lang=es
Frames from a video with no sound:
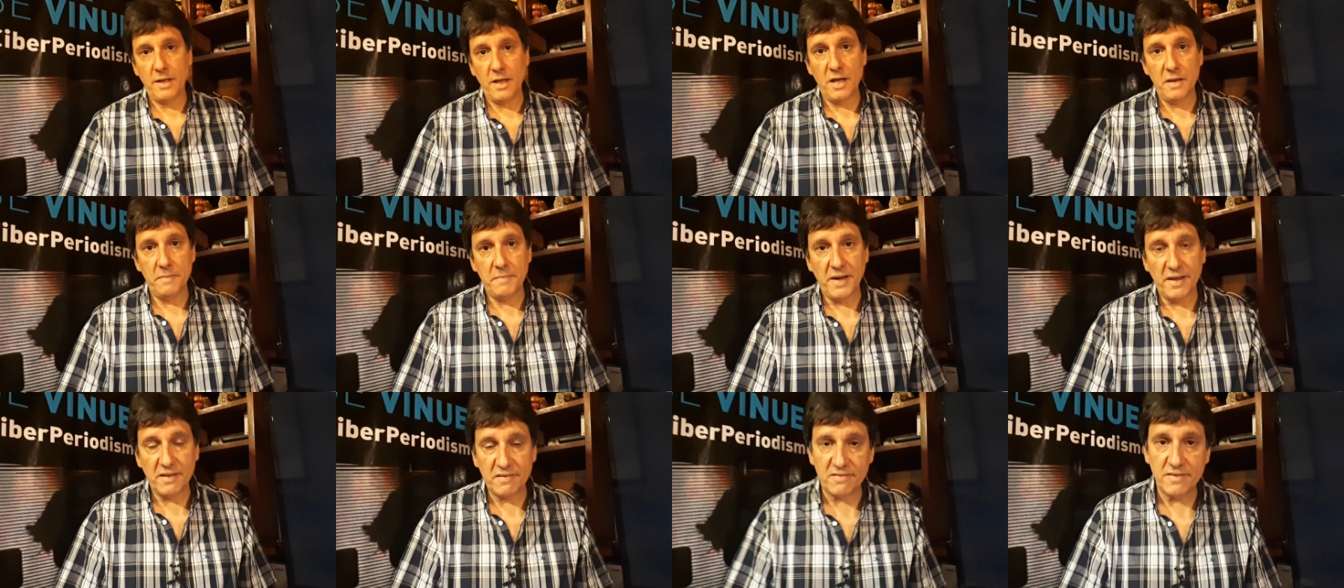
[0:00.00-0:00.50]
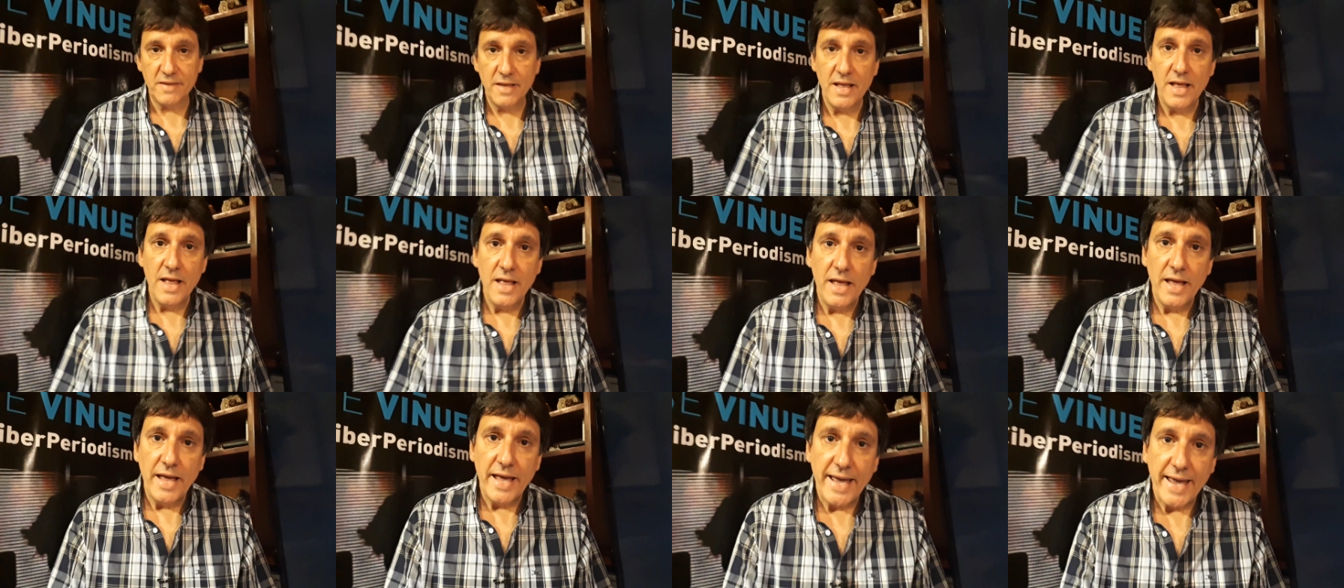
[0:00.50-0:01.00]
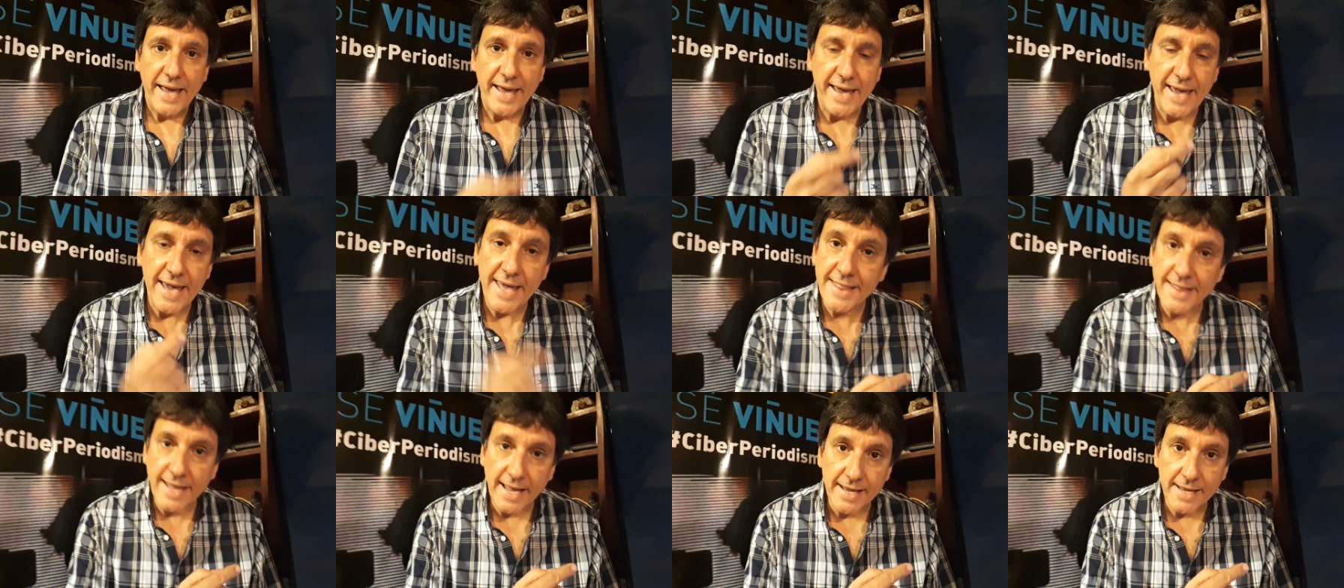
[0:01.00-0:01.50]
nada más.
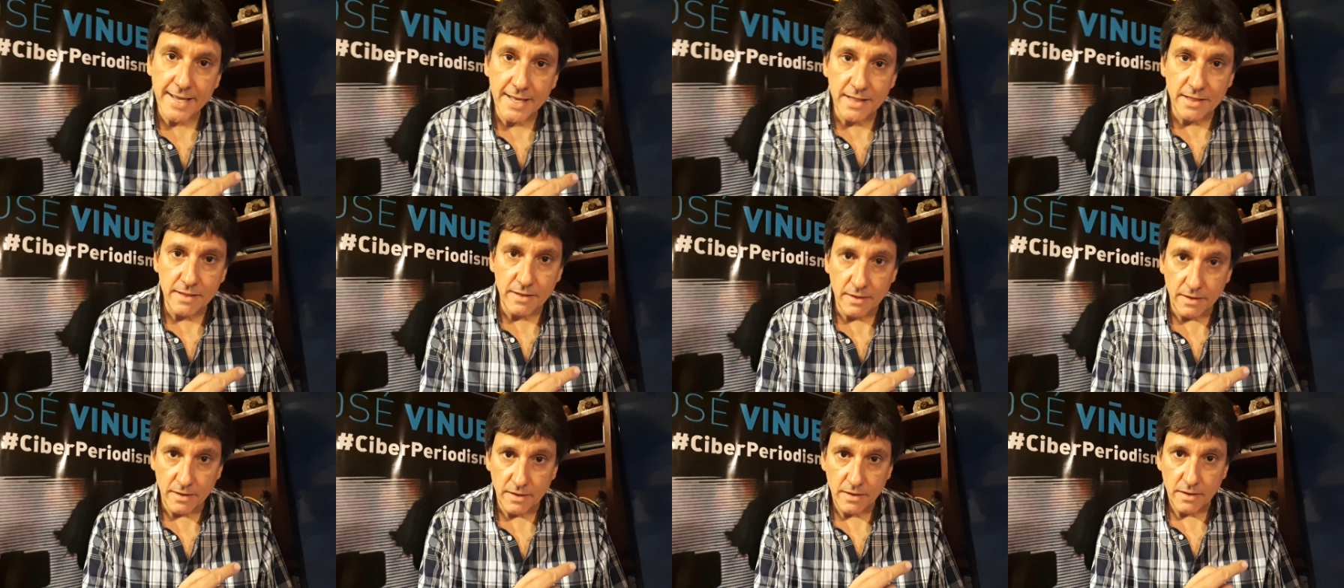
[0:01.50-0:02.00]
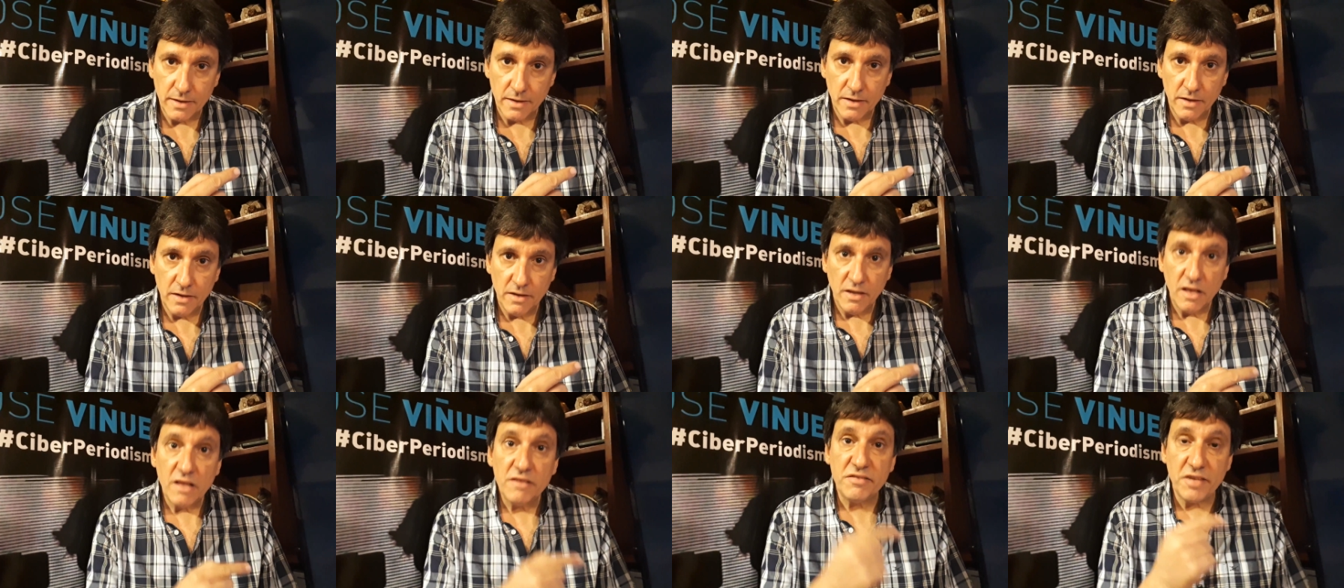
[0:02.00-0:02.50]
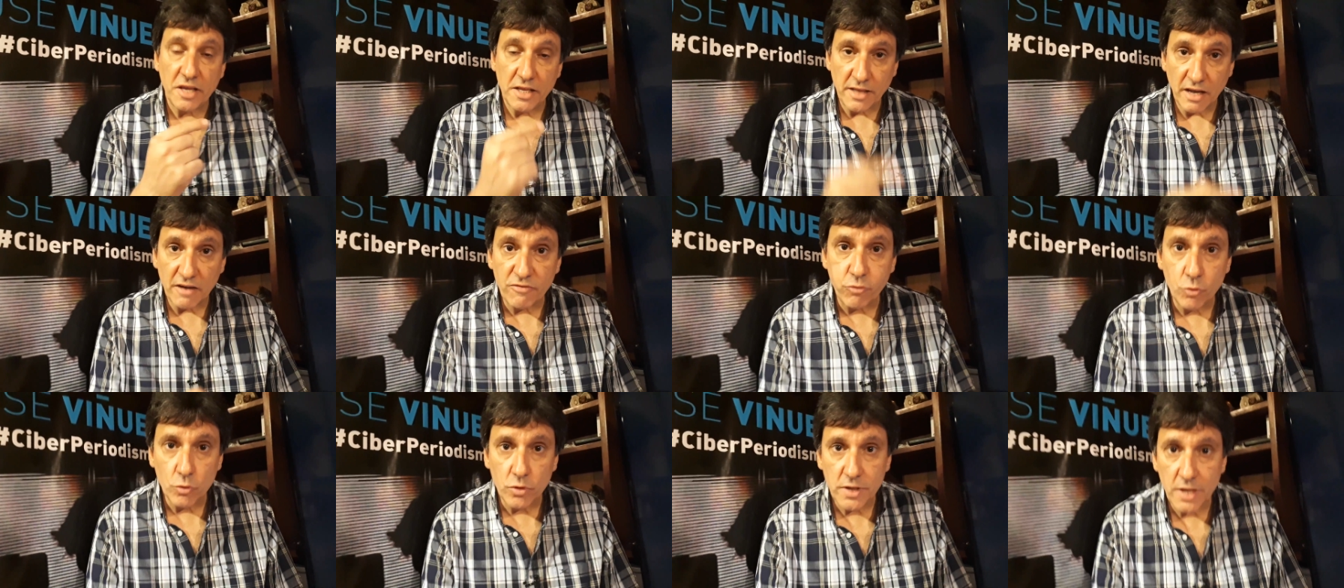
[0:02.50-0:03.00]
Esta gente se
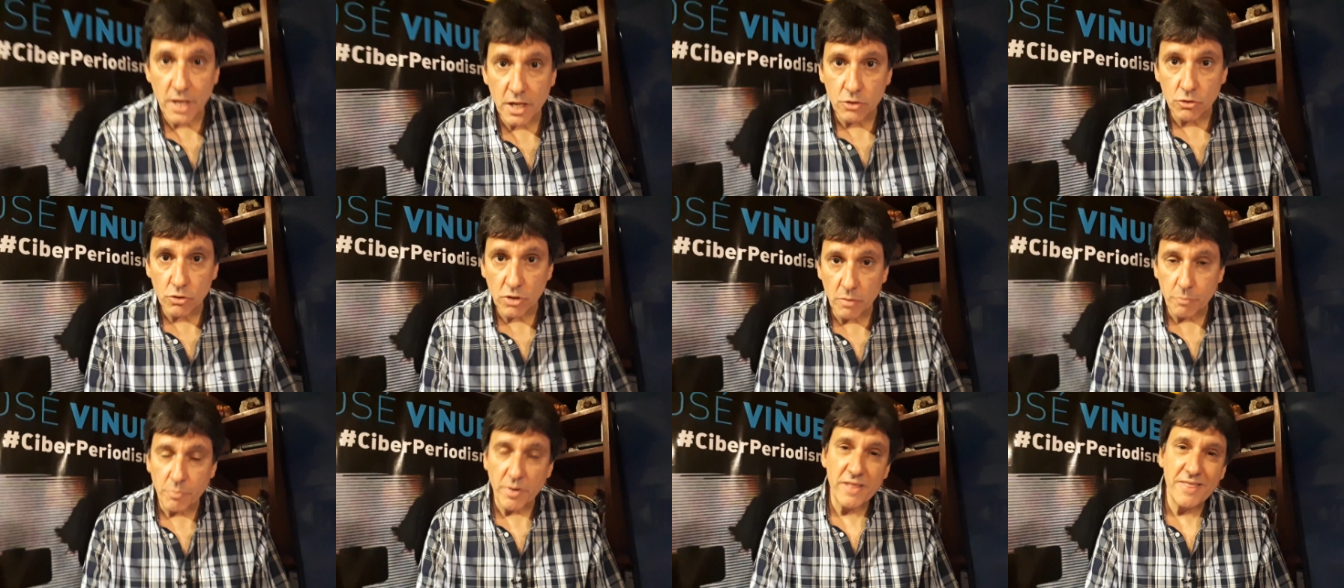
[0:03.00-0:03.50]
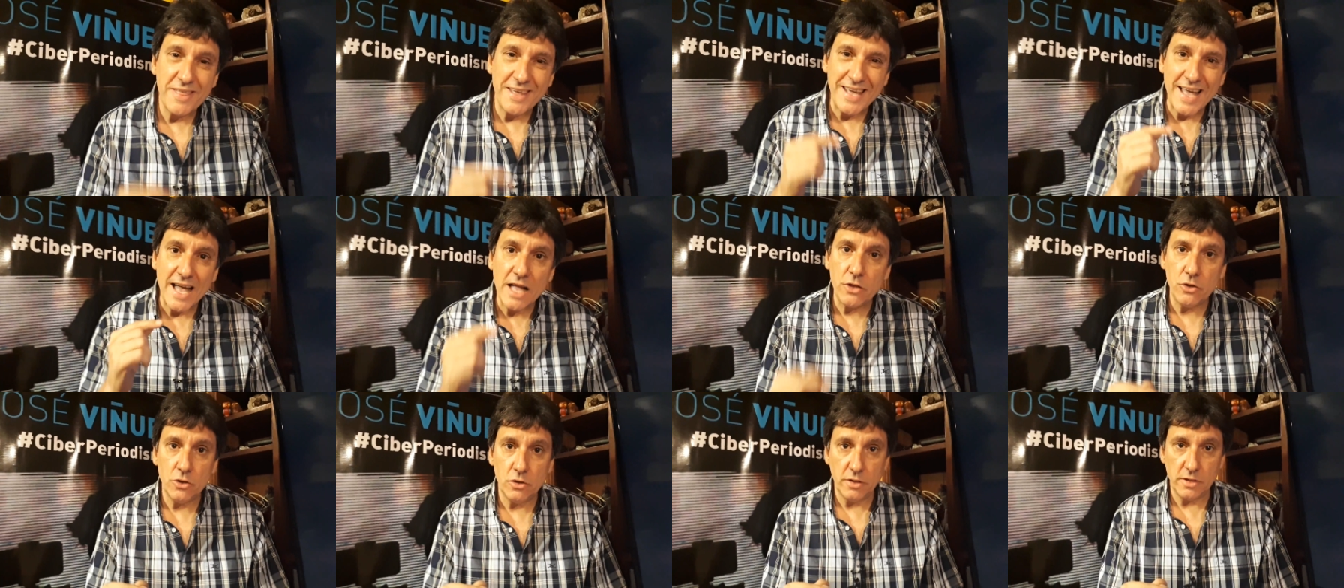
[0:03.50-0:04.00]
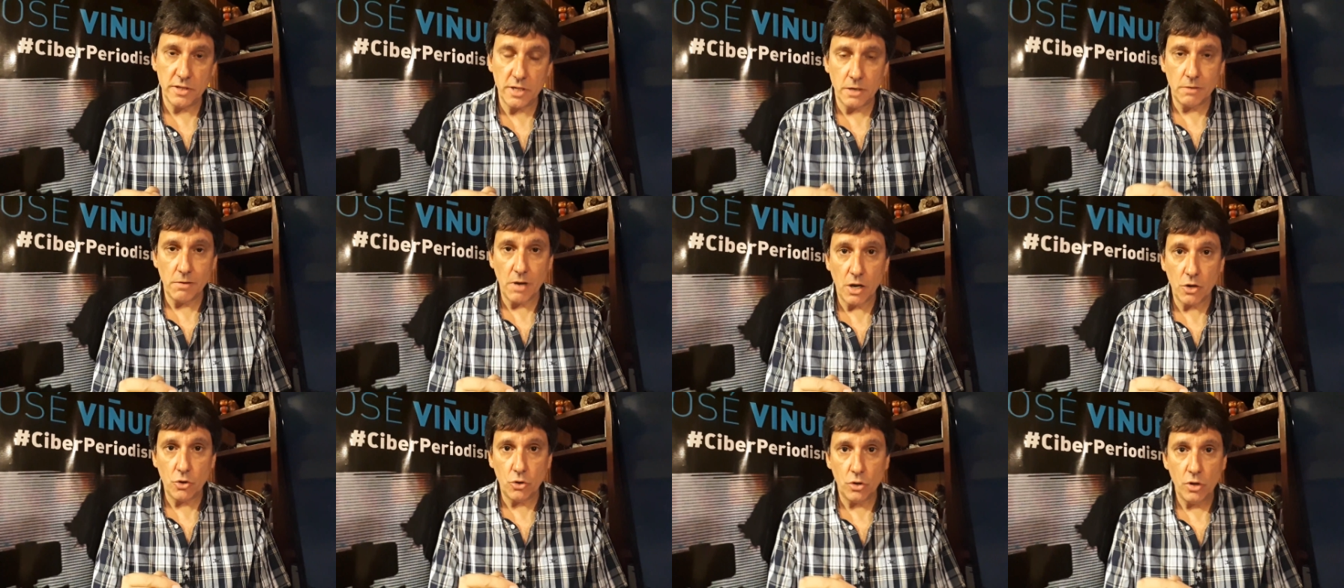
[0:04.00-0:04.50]
está fundiendo después de años de
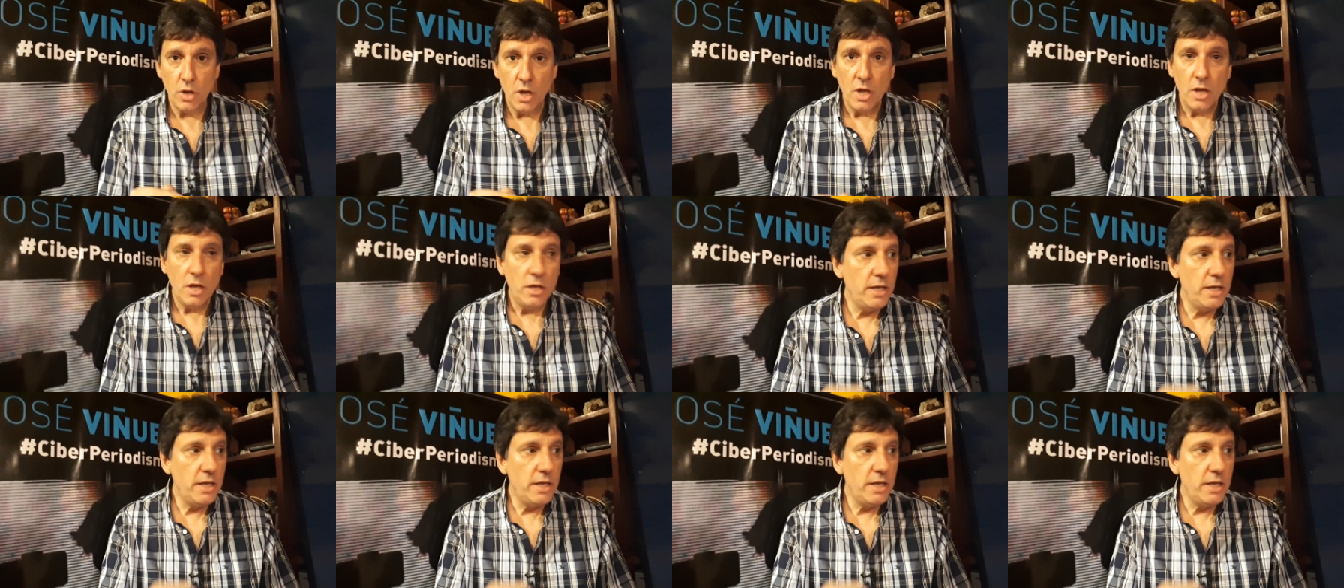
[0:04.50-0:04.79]
trabajo.